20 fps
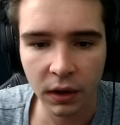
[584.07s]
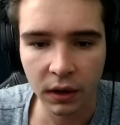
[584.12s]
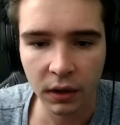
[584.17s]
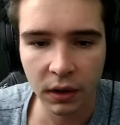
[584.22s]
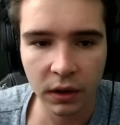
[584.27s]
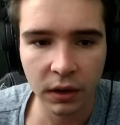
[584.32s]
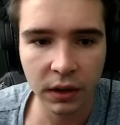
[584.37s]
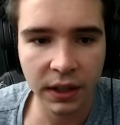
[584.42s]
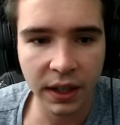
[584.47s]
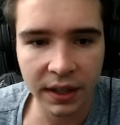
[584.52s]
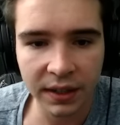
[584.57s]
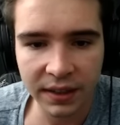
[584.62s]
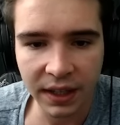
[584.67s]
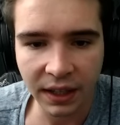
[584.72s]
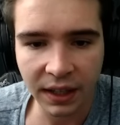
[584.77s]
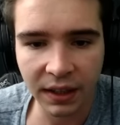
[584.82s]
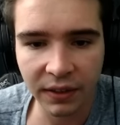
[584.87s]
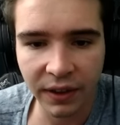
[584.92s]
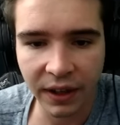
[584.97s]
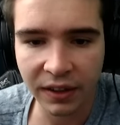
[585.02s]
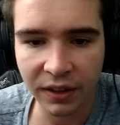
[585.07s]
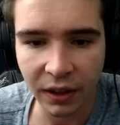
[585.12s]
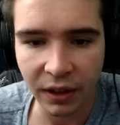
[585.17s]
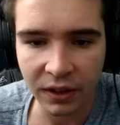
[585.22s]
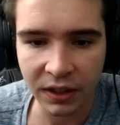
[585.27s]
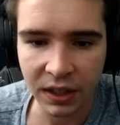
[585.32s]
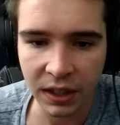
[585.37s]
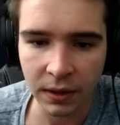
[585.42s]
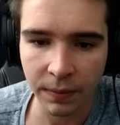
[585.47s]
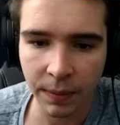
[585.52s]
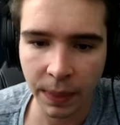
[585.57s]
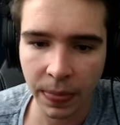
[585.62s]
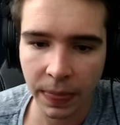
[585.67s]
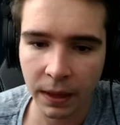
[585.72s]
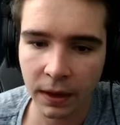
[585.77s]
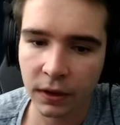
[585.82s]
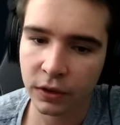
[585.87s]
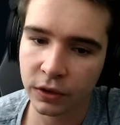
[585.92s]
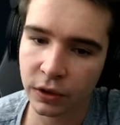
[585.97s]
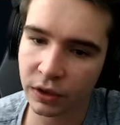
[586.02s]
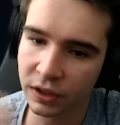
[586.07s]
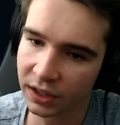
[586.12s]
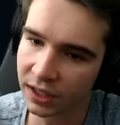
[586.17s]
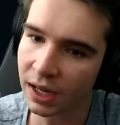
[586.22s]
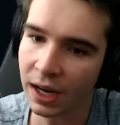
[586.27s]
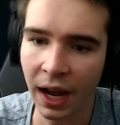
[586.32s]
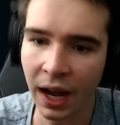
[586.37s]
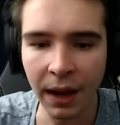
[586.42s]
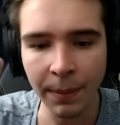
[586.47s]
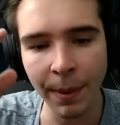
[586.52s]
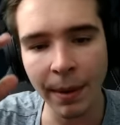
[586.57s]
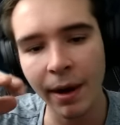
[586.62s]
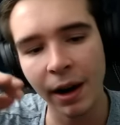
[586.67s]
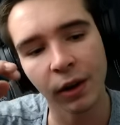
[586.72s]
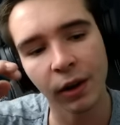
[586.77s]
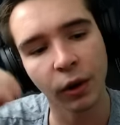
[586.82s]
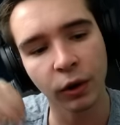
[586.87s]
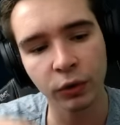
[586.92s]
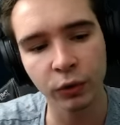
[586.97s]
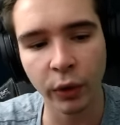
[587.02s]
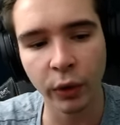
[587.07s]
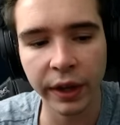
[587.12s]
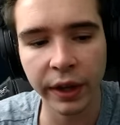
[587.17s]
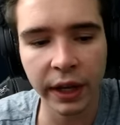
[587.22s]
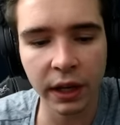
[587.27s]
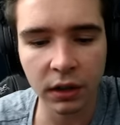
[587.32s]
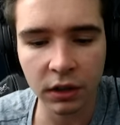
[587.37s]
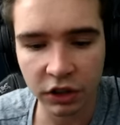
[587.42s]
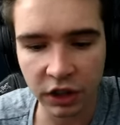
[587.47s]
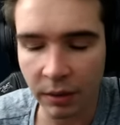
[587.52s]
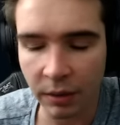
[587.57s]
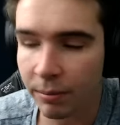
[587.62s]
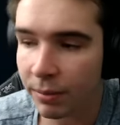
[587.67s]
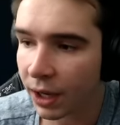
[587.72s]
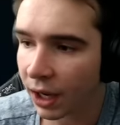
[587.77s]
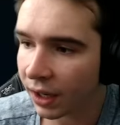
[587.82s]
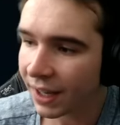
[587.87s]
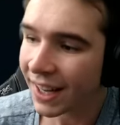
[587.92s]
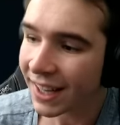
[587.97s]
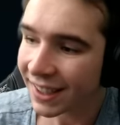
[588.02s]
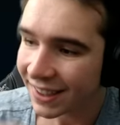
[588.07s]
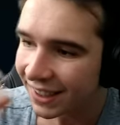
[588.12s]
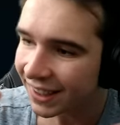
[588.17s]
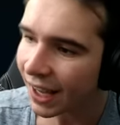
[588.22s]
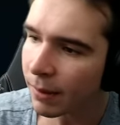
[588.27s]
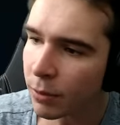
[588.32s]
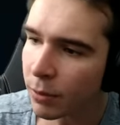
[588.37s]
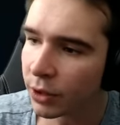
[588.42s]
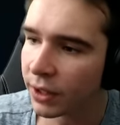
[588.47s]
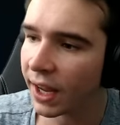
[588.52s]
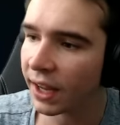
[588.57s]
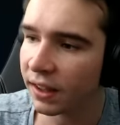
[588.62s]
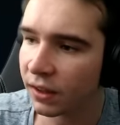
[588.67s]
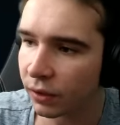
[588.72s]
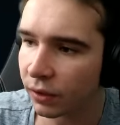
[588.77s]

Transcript: Ok Zach qui va être sorti. Ce style-là est pas mal. Leur tournée, j'aime bien. C'est très moderne. Ils ont